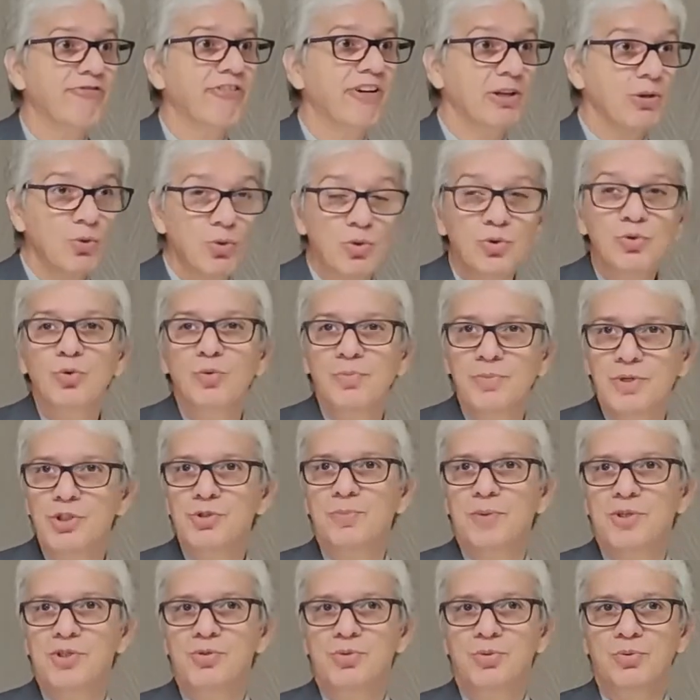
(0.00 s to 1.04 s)
falou do
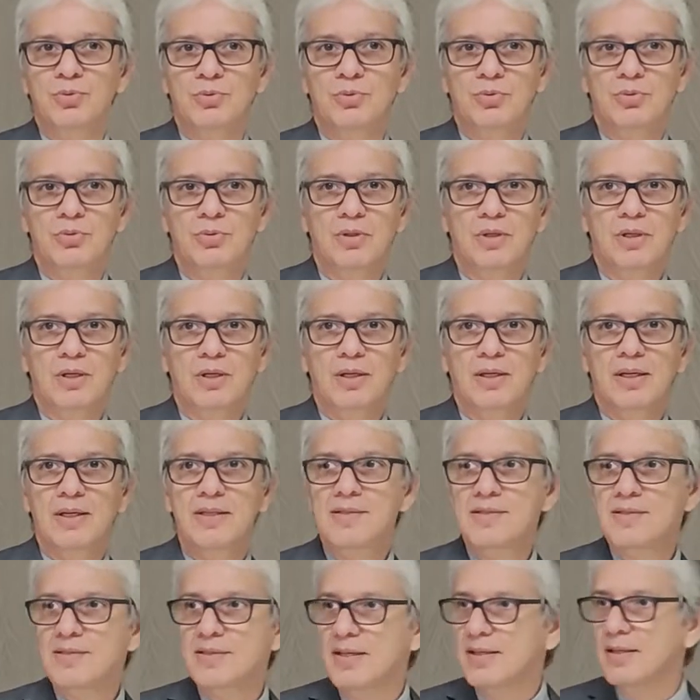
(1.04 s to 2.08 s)
mesmo assunto. Quer
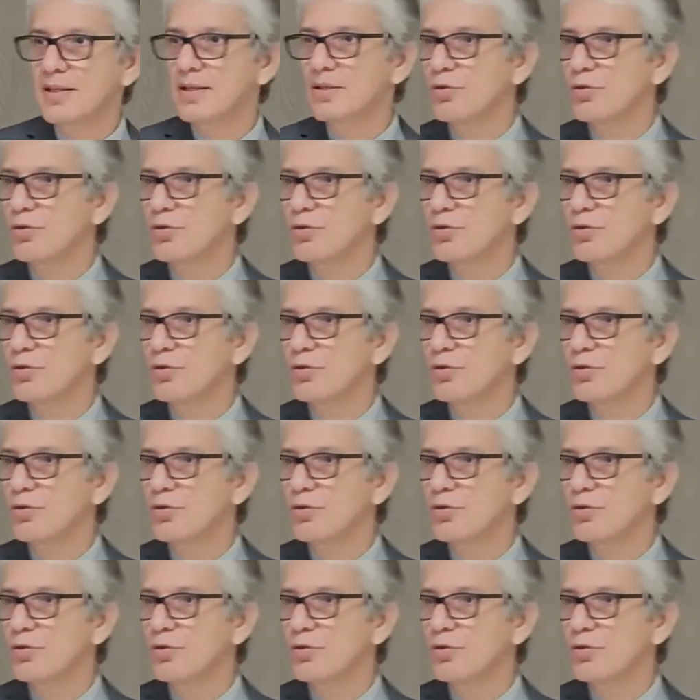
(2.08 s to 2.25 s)
dizer